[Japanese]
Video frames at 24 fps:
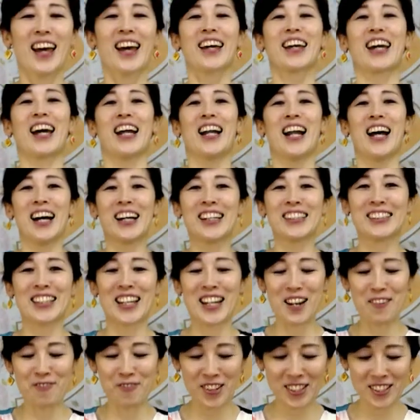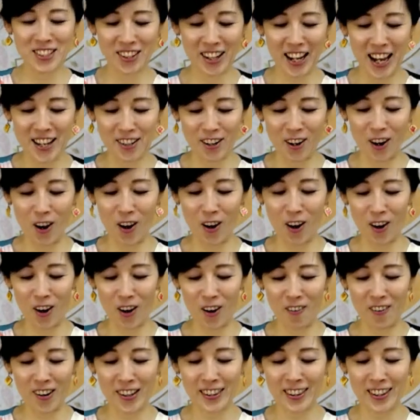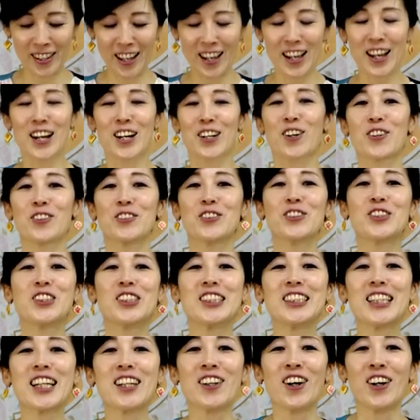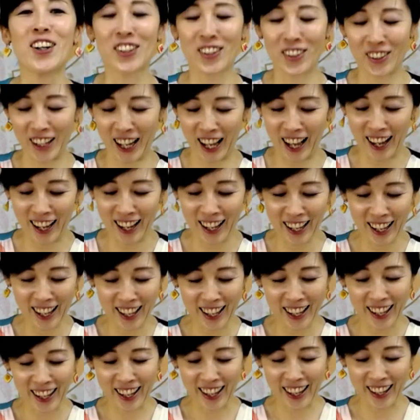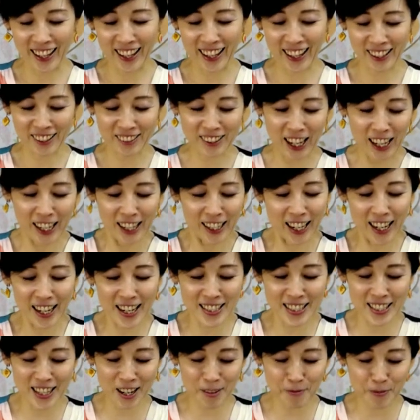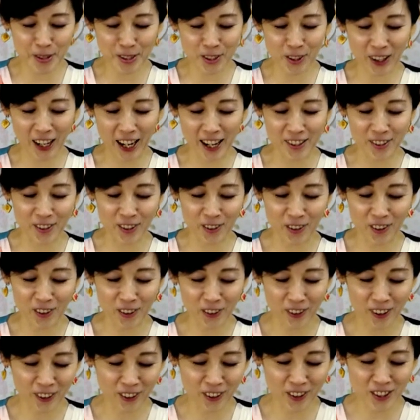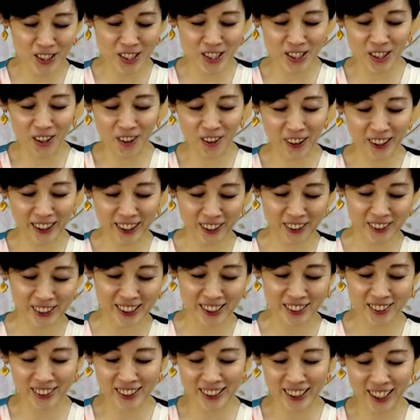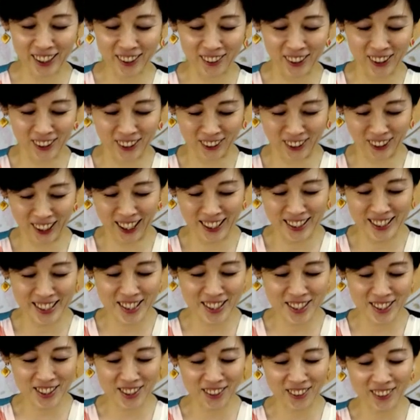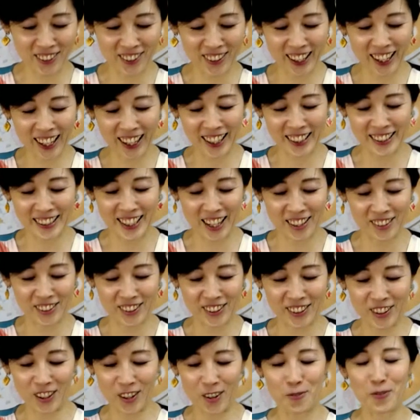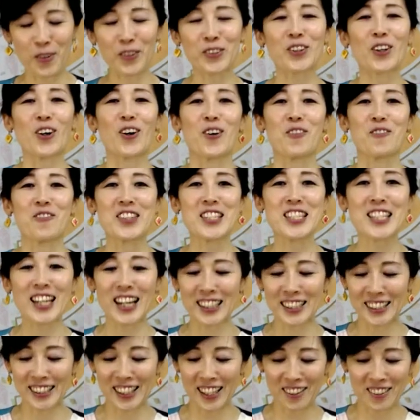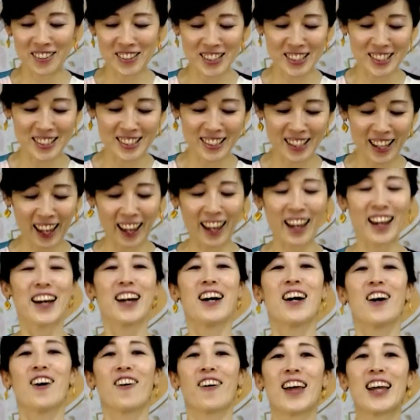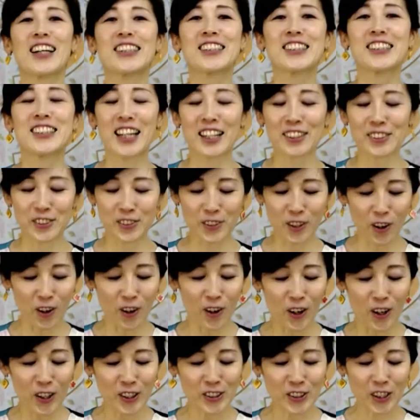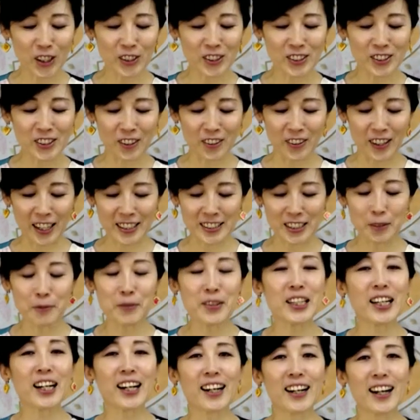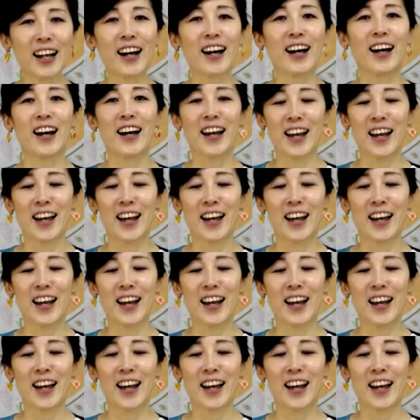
カラーセラピスト界の氏家典子が、えー、カラーセラピスト界の講師の私氏家典子が日常の中にある色をもっと身近に楽しんで、親父ギャグをちょいちょい挟みながら、